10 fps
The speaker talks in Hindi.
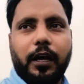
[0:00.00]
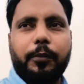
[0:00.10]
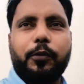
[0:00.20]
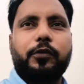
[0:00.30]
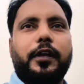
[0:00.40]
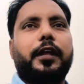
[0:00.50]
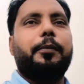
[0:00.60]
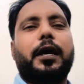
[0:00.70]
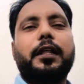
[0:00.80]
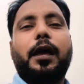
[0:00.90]
नाम है
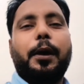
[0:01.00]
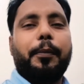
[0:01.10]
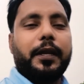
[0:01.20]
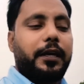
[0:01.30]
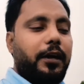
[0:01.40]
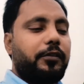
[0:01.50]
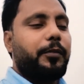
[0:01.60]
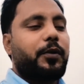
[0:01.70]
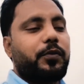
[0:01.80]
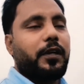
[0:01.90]
हुसैनाबाद पर यहाँ
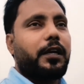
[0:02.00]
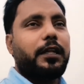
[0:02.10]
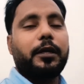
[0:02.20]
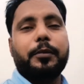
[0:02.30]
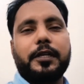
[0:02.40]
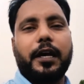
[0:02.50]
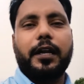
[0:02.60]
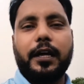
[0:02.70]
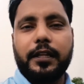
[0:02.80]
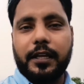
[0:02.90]
से मैं गुजर रहा था अभी
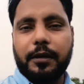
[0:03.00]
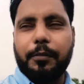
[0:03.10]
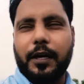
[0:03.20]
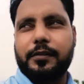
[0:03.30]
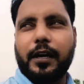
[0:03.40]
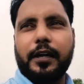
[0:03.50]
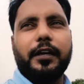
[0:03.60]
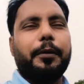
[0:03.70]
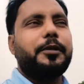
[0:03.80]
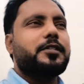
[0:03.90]
जा रहा था एक बाज़ार
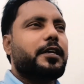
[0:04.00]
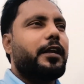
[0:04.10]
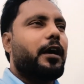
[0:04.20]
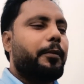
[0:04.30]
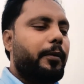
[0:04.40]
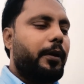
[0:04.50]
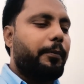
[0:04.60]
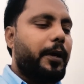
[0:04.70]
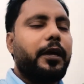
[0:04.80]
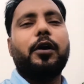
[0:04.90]
यहाँ पे जिसका नाम है
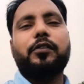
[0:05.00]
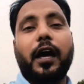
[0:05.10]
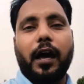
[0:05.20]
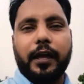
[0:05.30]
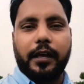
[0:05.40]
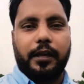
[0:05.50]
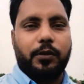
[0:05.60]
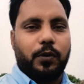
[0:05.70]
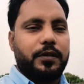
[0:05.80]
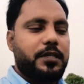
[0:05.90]
वह बड़े गांव से आगे है
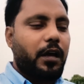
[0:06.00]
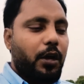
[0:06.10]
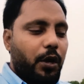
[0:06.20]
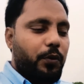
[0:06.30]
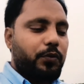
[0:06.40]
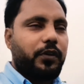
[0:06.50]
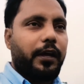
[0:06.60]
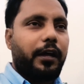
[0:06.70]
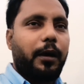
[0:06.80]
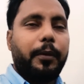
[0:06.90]
थोड़ा सा
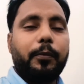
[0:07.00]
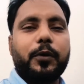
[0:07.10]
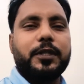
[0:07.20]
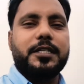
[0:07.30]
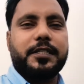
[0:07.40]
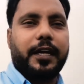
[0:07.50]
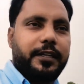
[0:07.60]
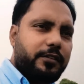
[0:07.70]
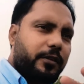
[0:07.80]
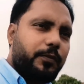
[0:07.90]
उसका नाम है मोहदिसरा
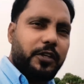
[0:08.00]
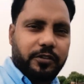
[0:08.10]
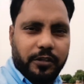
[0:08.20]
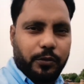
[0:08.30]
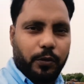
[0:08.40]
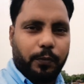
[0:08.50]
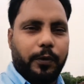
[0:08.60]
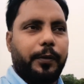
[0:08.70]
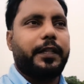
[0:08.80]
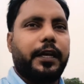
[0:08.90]
ये सब डिस्ट्रिक्ट
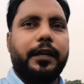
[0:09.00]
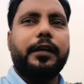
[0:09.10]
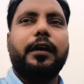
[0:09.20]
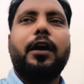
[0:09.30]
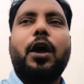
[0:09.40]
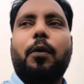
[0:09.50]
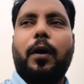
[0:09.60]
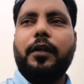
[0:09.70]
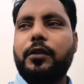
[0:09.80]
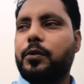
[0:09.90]
जौनपुर में आता है ठीक है
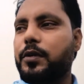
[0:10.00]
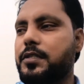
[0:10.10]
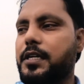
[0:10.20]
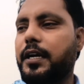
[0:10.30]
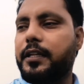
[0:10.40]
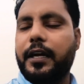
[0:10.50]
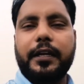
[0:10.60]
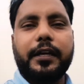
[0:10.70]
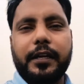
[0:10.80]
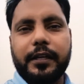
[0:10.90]
वहाँ से थोड़ी सी
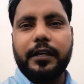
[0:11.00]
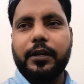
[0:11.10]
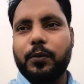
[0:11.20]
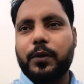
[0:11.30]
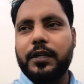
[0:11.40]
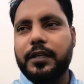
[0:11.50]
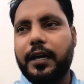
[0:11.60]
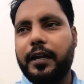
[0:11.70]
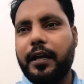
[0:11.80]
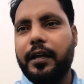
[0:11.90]
ख़रीदारी करेंगे क्योंकि
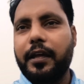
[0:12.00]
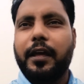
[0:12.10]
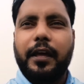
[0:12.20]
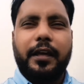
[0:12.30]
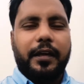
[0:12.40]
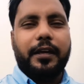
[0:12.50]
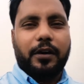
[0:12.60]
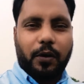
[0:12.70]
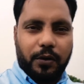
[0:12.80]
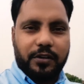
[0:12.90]
जाना है
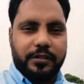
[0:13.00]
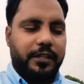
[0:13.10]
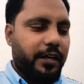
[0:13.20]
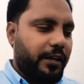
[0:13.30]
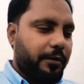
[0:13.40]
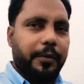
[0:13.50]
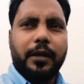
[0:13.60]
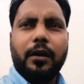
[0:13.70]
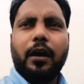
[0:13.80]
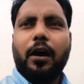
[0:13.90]
एक और रिश्तेदारी में